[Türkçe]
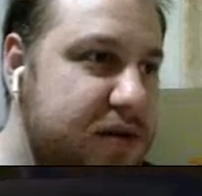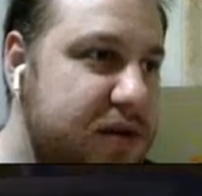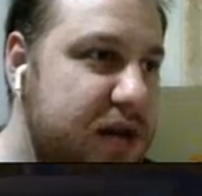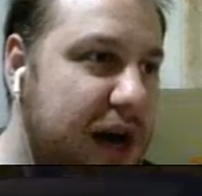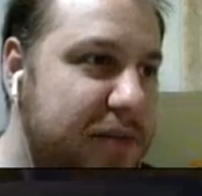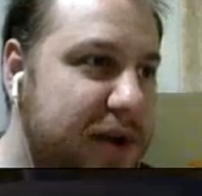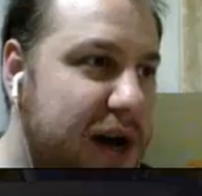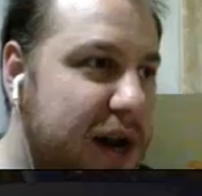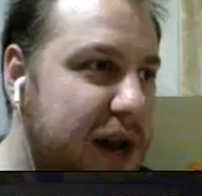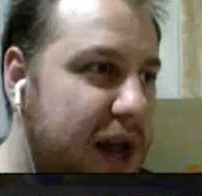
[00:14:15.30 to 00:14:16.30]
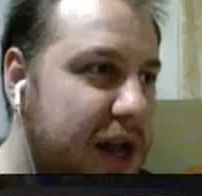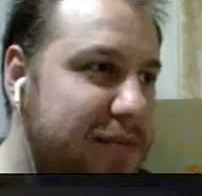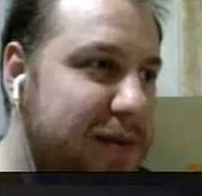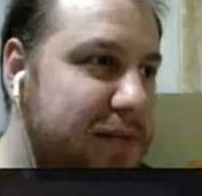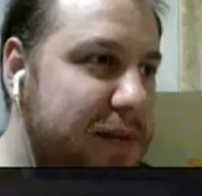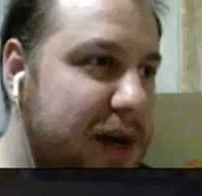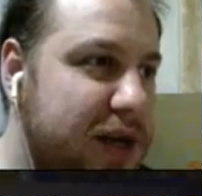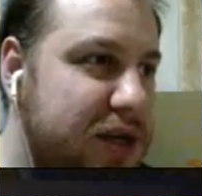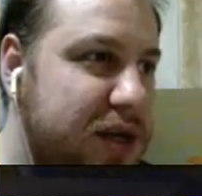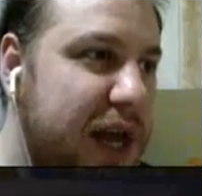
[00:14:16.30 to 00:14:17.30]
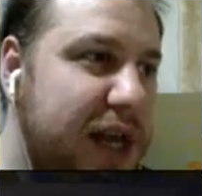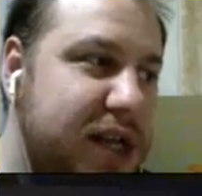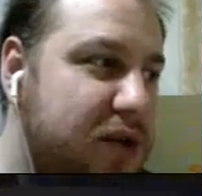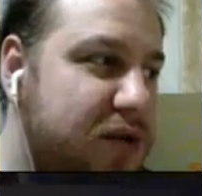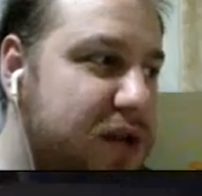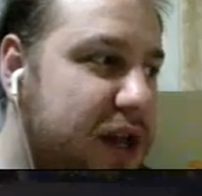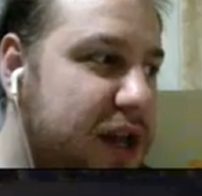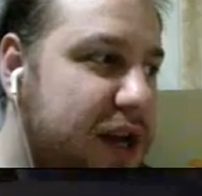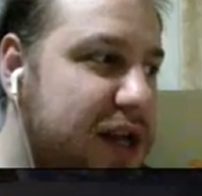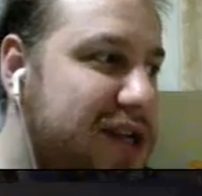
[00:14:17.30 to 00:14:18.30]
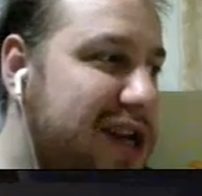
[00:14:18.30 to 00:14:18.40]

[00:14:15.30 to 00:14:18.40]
Tamirhaneye gitmedim gerçi. Neyse onlara da gideriz.